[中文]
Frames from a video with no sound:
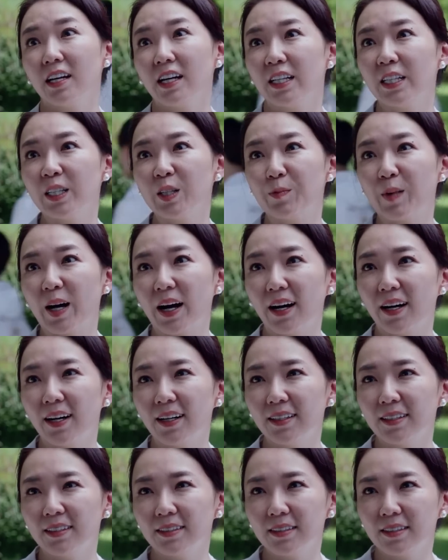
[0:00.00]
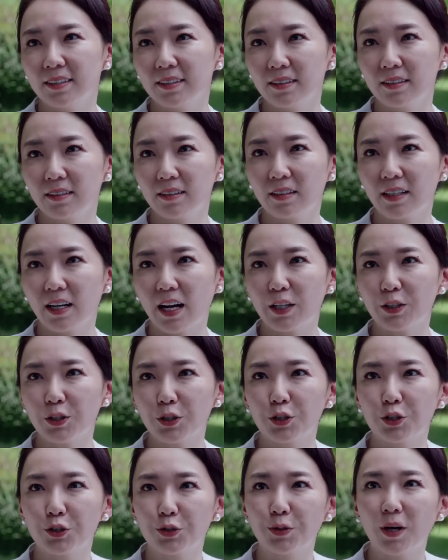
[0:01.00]
眼里嘛，自然
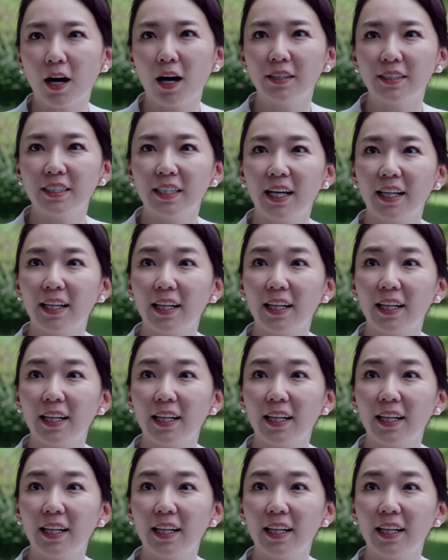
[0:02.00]
就是出好